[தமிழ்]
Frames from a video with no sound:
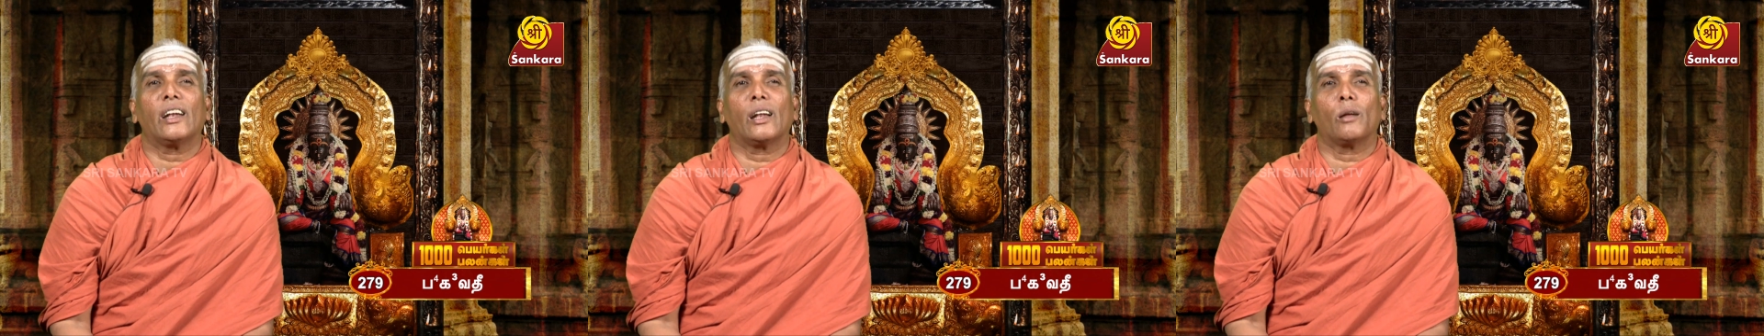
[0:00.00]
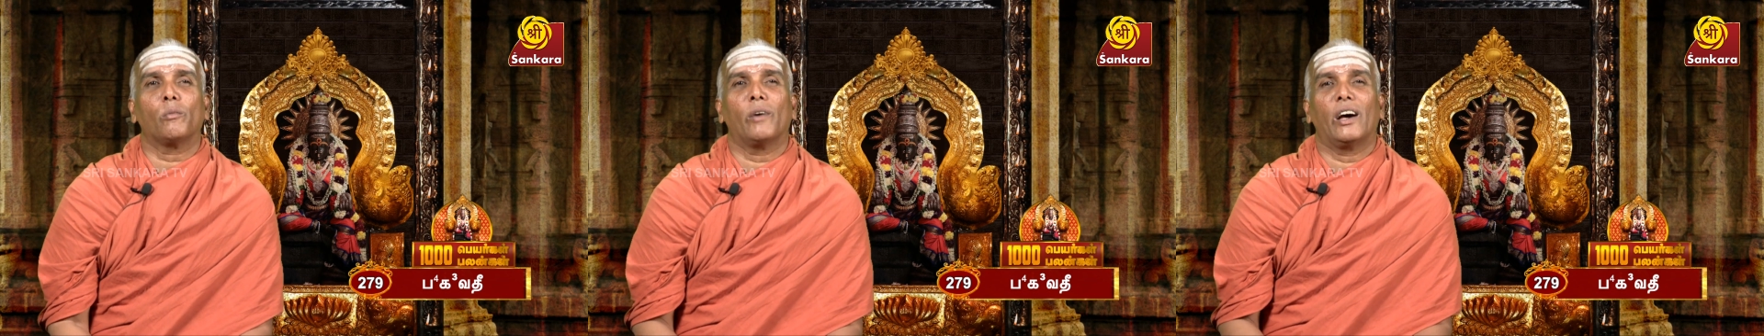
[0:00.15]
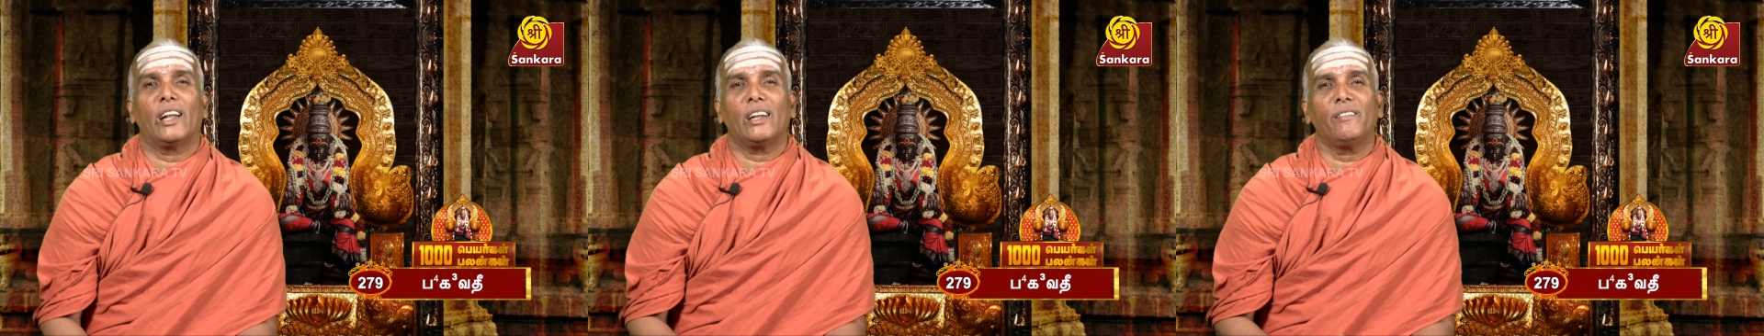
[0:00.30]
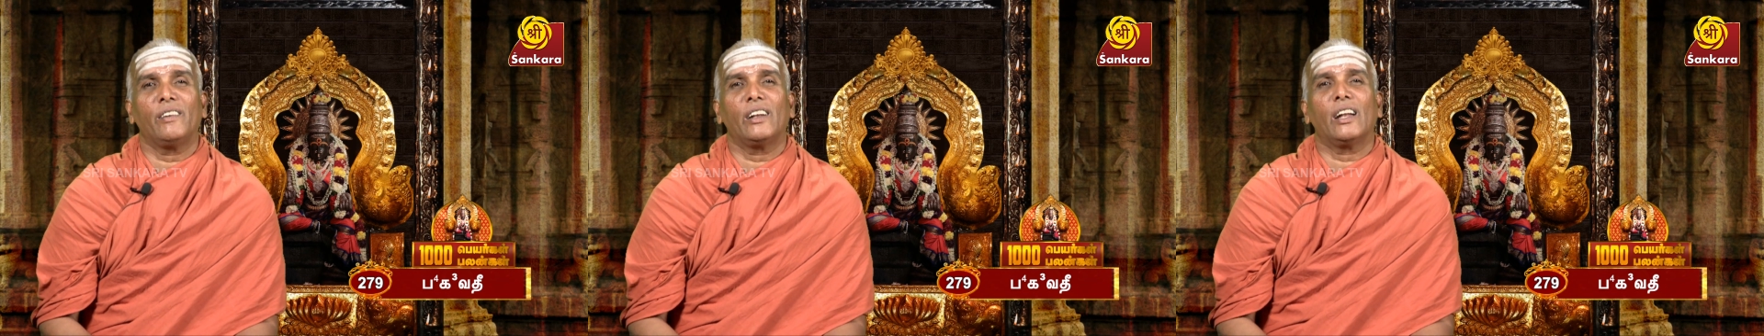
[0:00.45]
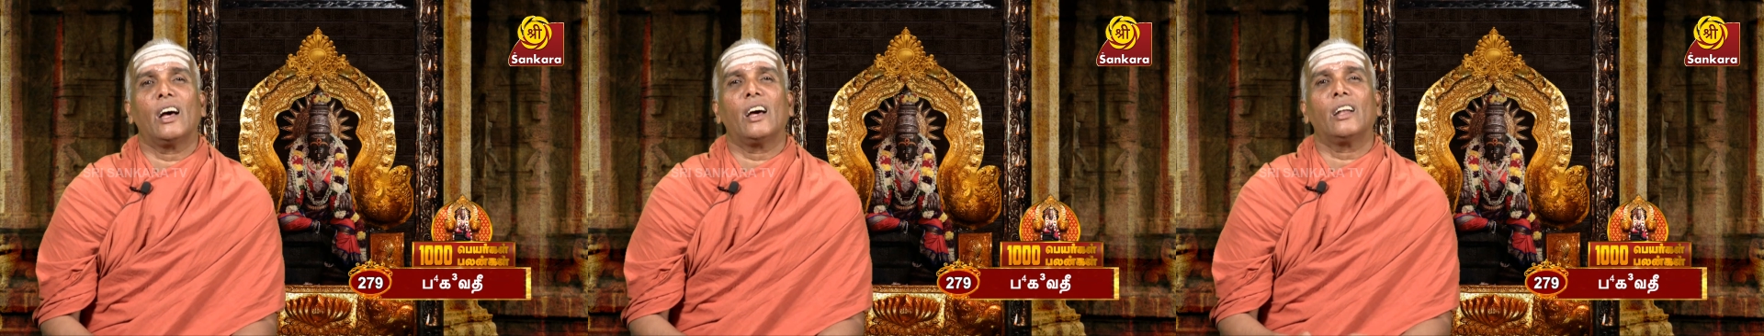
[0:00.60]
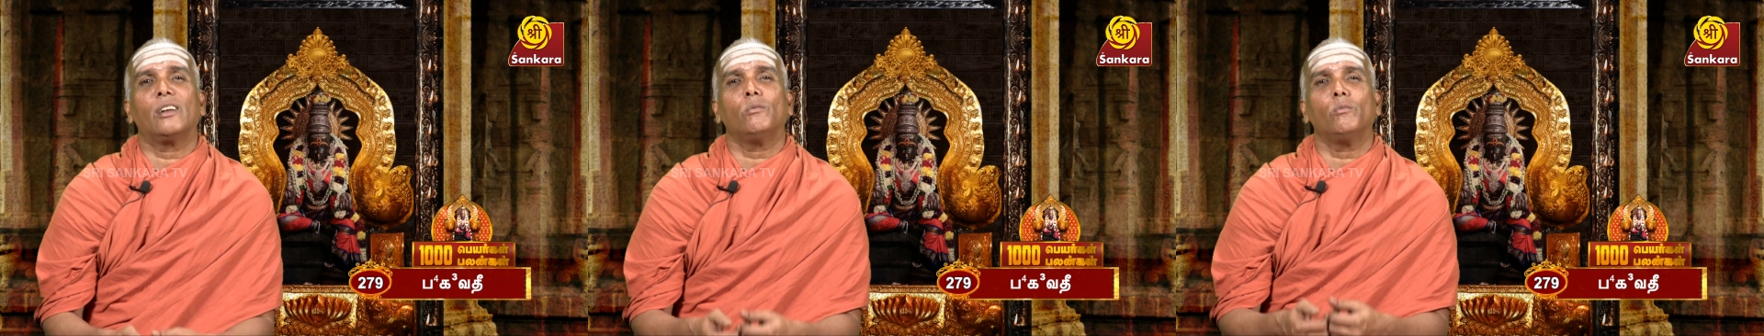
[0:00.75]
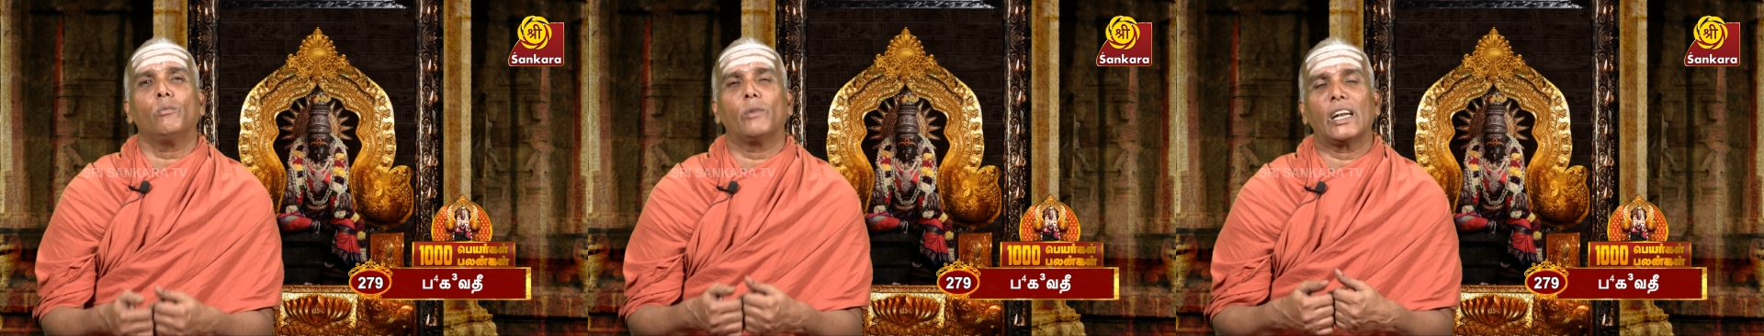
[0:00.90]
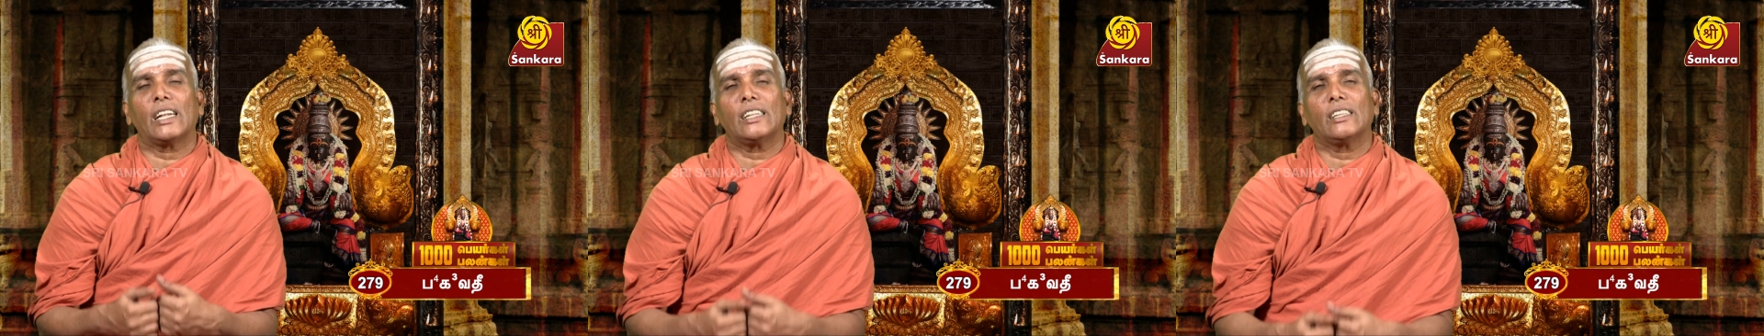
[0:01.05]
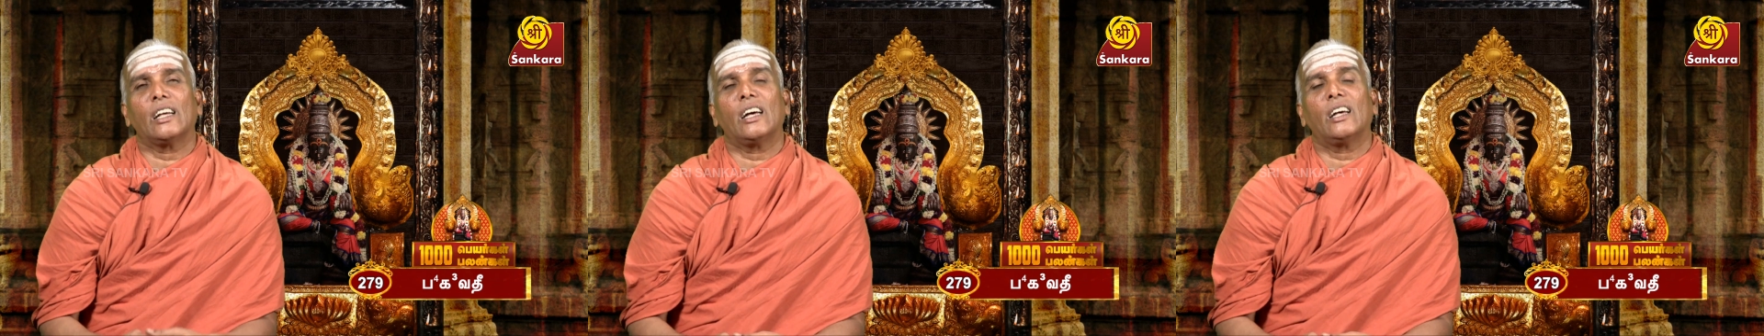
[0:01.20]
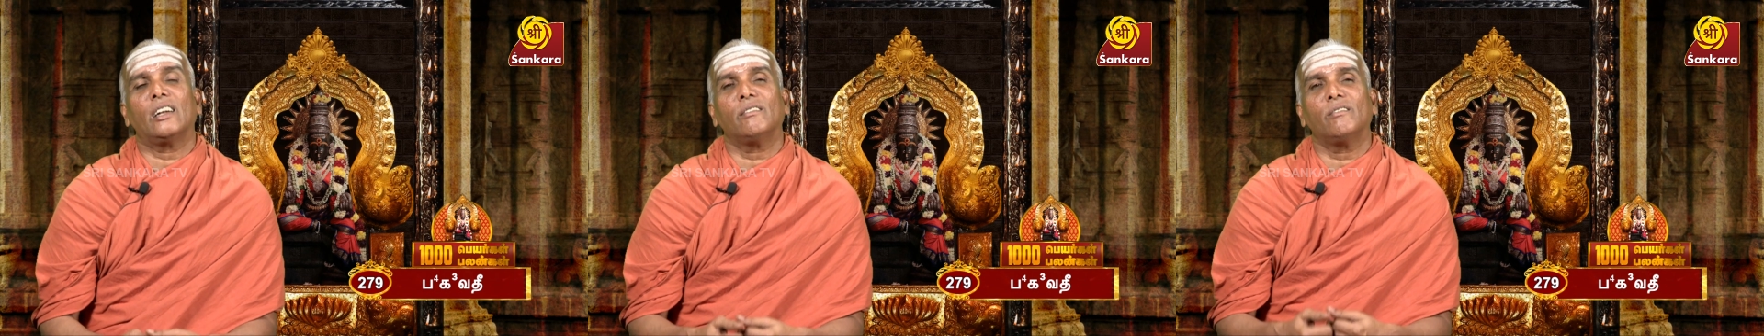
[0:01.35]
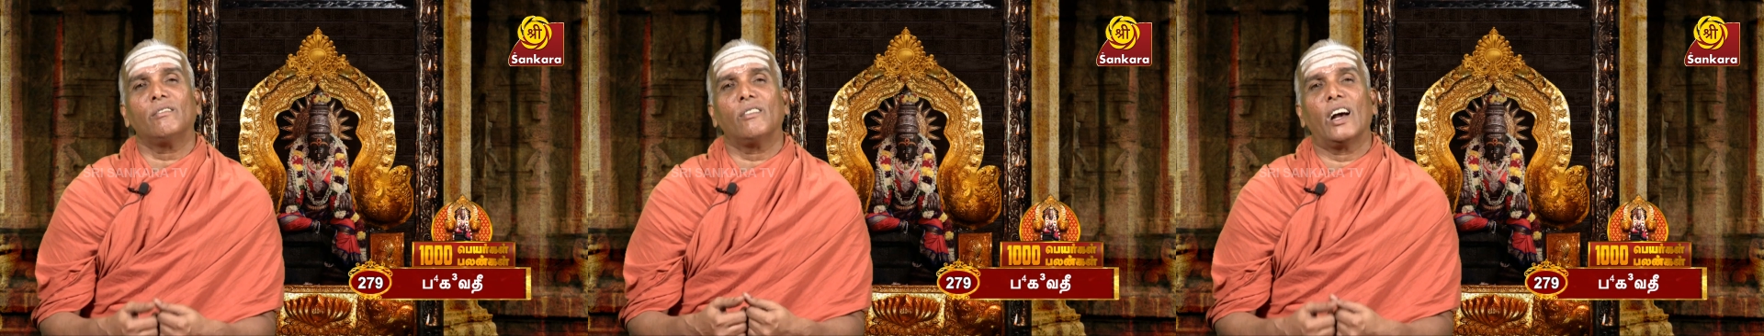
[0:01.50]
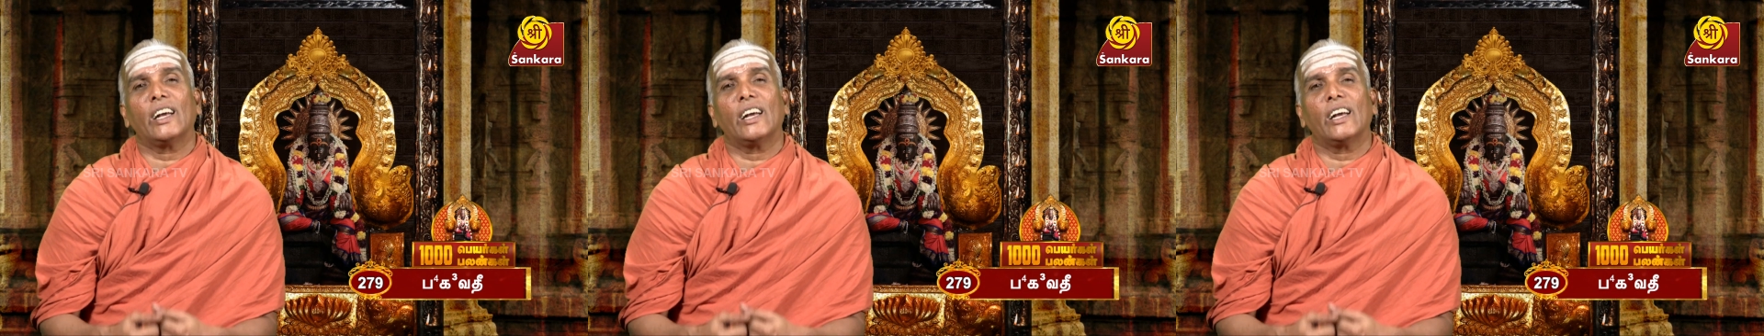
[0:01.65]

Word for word: நம் அறிவினாலும் மனதாலும்